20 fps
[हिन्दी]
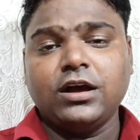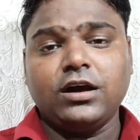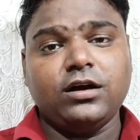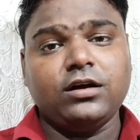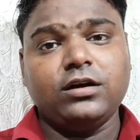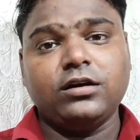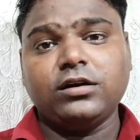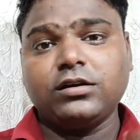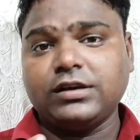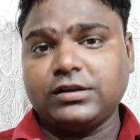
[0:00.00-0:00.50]

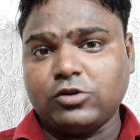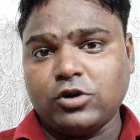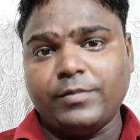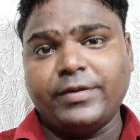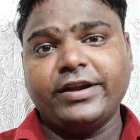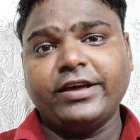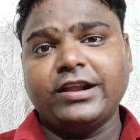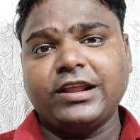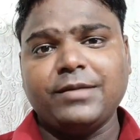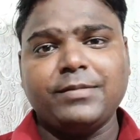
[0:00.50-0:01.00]

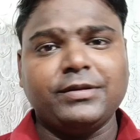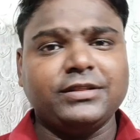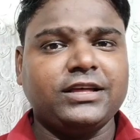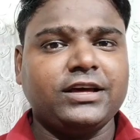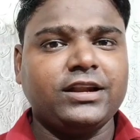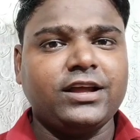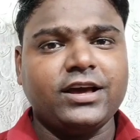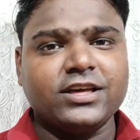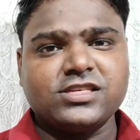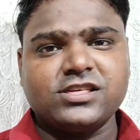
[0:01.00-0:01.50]
कमेंट करके
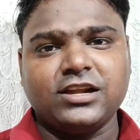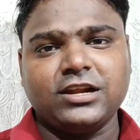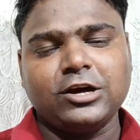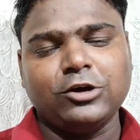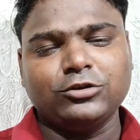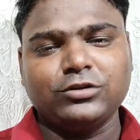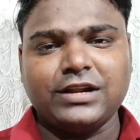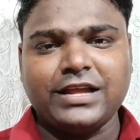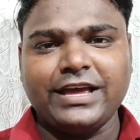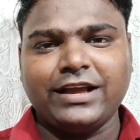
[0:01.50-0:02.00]
बताना अच्छा लगा
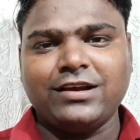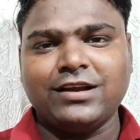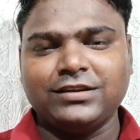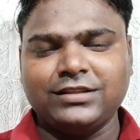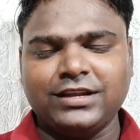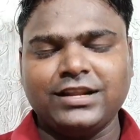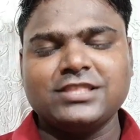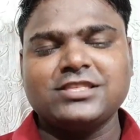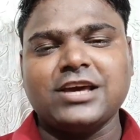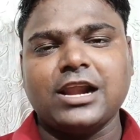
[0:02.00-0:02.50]
हो तो लाइक कर
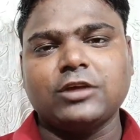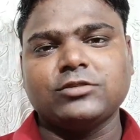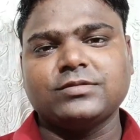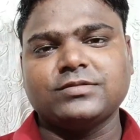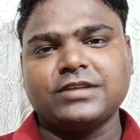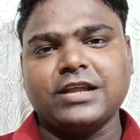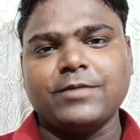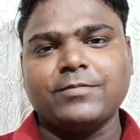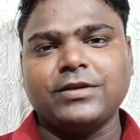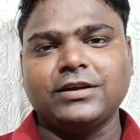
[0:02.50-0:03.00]
देना चैनल
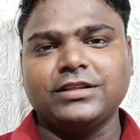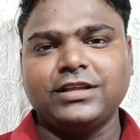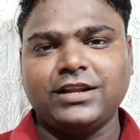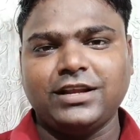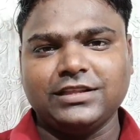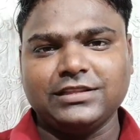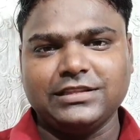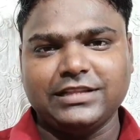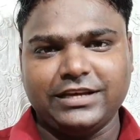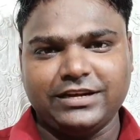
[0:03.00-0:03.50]
सब्सक्राइब कर
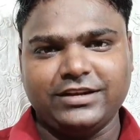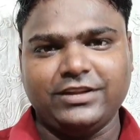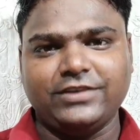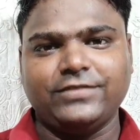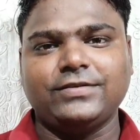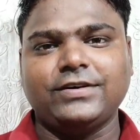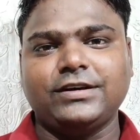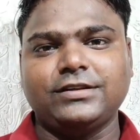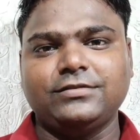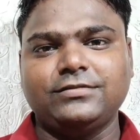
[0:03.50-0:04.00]
देना
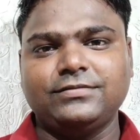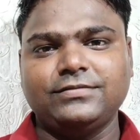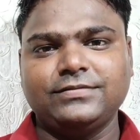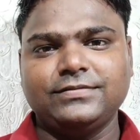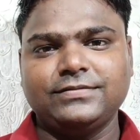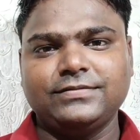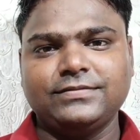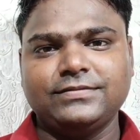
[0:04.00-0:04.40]
धन्यवाद